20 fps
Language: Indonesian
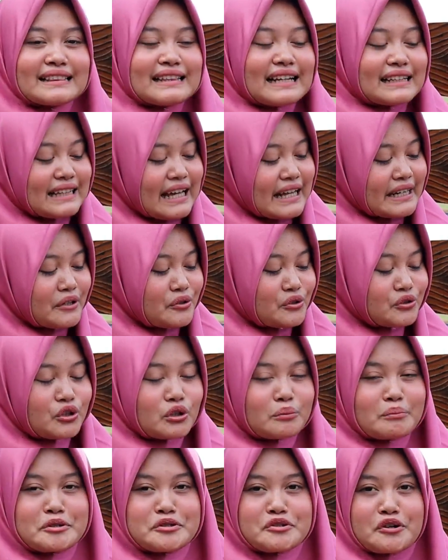tertarik
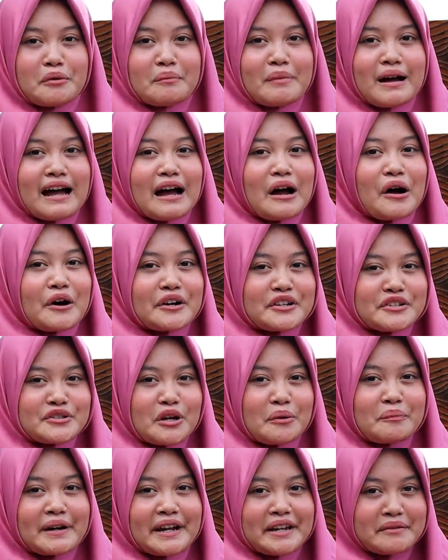untuk mencoba
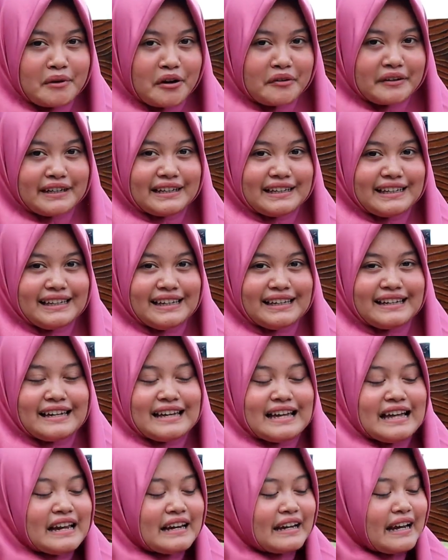Orisop Rainbow ini?
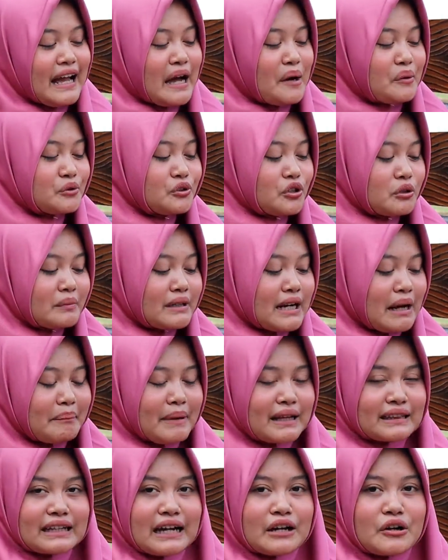Nah, untuk
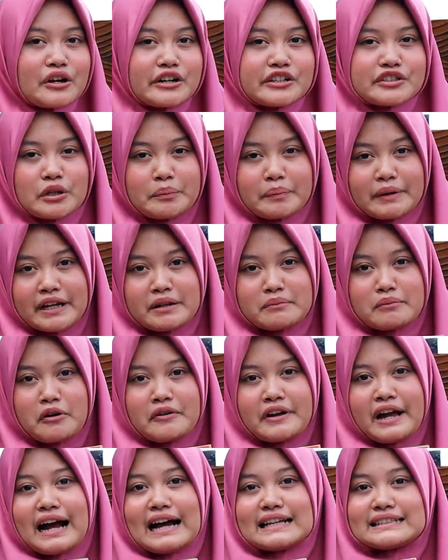mendapatkan Orisop Rainbow
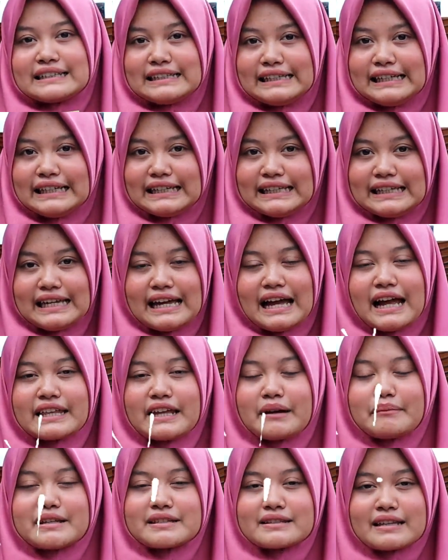yang asli ini
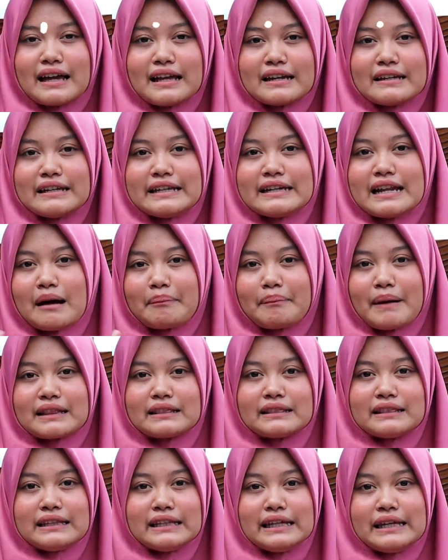hanya bisa didapat
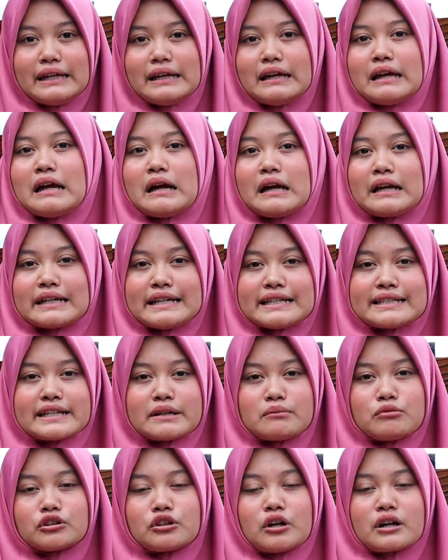di
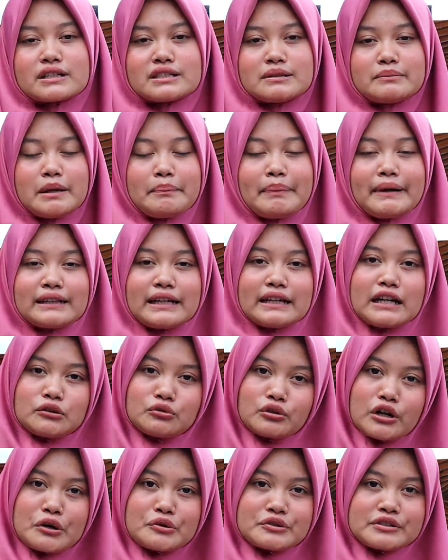distributor resmi PT Natural